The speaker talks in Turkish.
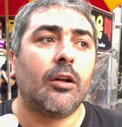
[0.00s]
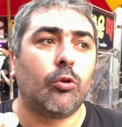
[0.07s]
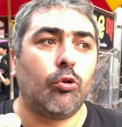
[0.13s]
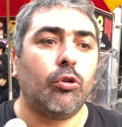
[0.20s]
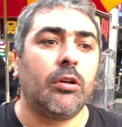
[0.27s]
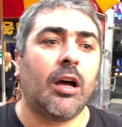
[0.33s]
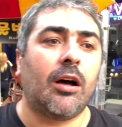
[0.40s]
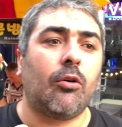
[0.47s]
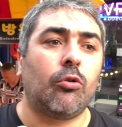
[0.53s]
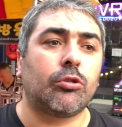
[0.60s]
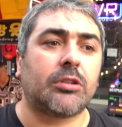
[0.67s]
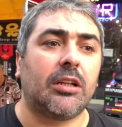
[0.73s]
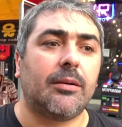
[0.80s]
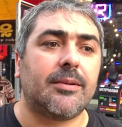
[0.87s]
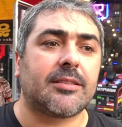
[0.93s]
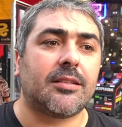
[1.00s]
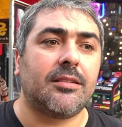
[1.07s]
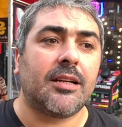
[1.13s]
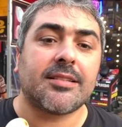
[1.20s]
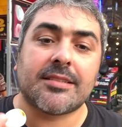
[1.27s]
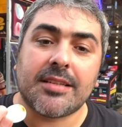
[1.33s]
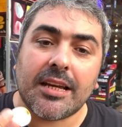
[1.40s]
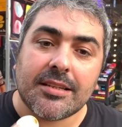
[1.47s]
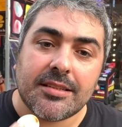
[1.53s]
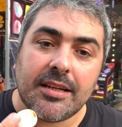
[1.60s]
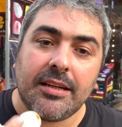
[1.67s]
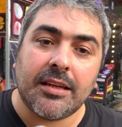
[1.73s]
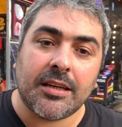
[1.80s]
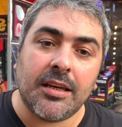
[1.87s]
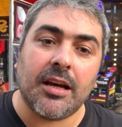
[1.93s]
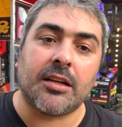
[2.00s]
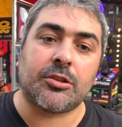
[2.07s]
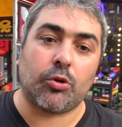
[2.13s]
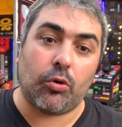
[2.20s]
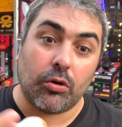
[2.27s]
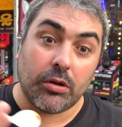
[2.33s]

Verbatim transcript: dünya ortalamasında 82 yaş